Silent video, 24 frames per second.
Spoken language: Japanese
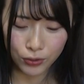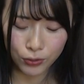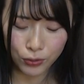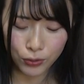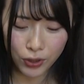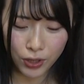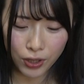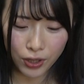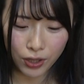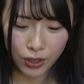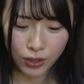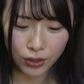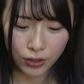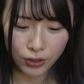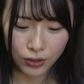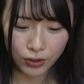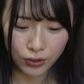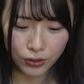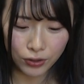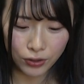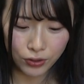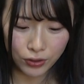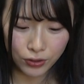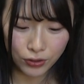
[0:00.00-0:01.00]
これ
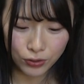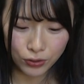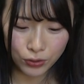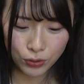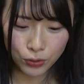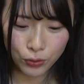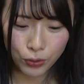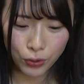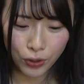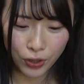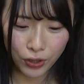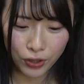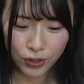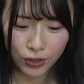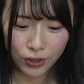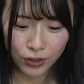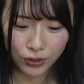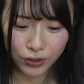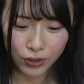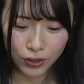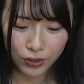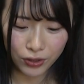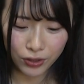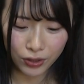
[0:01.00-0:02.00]
がすごいありが
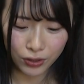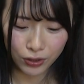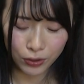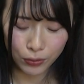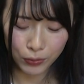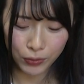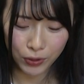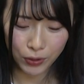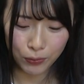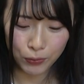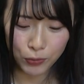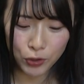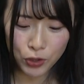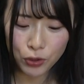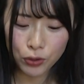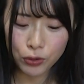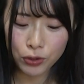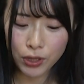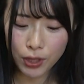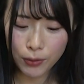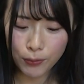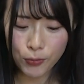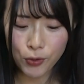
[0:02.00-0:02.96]
たいなと思って、無料で